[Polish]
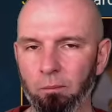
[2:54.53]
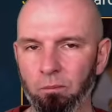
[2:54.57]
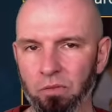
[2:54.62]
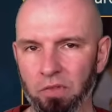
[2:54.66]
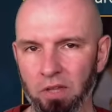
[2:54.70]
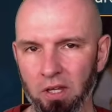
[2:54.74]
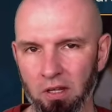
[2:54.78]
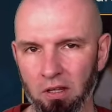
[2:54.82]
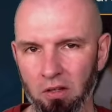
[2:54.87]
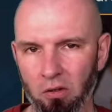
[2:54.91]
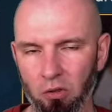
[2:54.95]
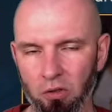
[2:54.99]

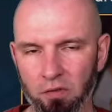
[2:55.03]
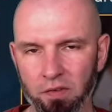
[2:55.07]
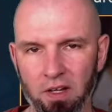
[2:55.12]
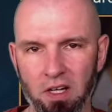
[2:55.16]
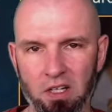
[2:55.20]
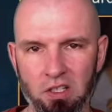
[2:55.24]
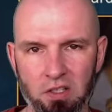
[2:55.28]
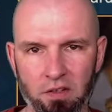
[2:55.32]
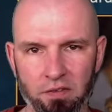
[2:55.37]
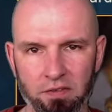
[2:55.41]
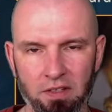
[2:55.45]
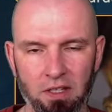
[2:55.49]
y,
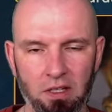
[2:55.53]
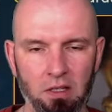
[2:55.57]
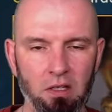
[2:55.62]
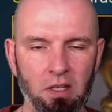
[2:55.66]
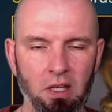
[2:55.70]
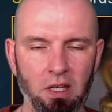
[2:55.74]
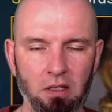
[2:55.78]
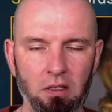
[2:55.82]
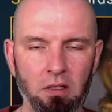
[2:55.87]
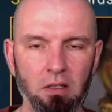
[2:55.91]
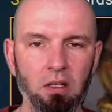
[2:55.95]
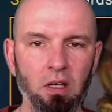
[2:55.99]
otwierać je wtedy,
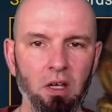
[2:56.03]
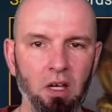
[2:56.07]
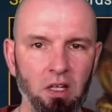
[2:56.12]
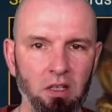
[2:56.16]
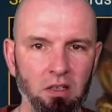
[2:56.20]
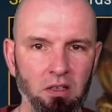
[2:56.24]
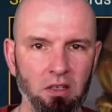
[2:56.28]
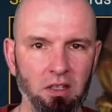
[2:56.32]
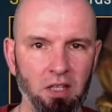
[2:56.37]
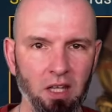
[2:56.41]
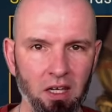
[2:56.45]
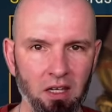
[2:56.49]
kiedy
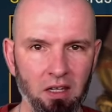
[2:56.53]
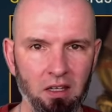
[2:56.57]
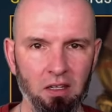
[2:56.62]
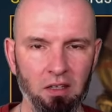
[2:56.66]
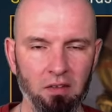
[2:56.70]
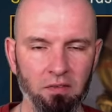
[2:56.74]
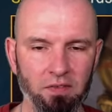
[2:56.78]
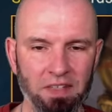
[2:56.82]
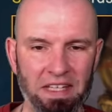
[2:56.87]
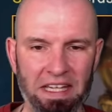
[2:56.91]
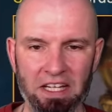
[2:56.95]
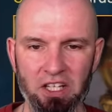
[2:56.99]
tych
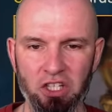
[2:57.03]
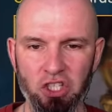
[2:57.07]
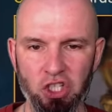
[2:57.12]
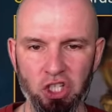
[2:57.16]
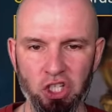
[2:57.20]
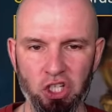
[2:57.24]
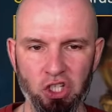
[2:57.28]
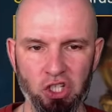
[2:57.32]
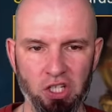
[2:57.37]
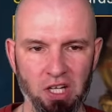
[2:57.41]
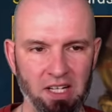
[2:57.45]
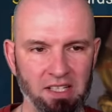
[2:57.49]

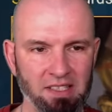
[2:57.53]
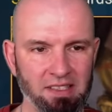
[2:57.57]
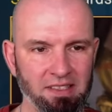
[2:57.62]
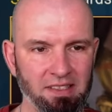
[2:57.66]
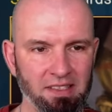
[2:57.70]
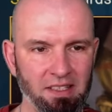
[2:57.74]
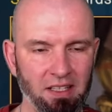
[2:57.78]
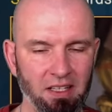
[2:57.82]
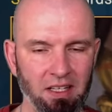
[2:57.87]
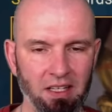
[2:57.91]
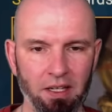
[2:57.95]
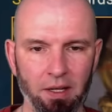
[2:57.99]
większych szans
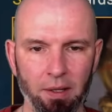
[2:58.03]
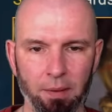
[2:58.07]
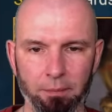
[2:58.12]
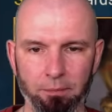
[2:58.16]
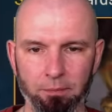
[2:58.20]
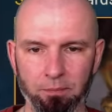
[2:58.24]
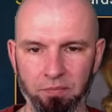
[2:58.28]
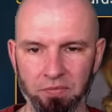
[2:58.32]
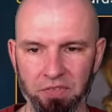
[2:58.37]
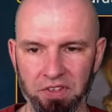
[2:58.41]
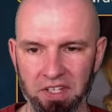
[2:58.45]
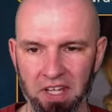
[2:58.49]

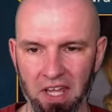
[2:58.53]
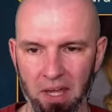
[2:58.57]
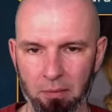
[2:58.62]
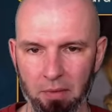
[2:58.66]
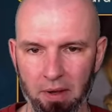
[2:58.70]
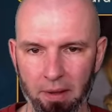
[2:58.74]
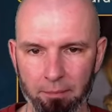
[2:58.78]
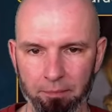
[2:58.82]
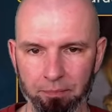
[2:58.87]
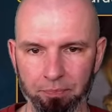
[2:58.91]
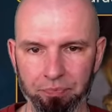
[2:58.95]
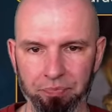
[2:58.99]
nie
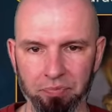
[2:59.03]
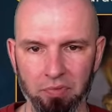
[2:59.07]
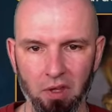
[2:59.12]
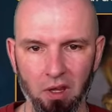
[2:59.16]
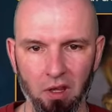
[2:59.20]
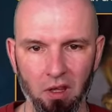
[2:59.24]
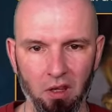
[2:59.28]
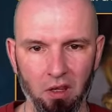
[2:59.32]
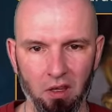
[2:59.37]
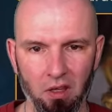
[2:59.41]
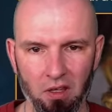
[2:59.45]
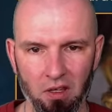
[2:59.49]
ma.
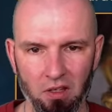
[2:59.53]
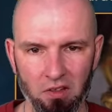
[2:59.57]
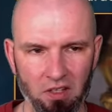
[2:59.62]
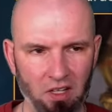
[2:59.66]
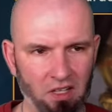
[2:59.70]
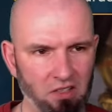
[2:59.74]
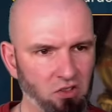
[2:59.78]
Zaraz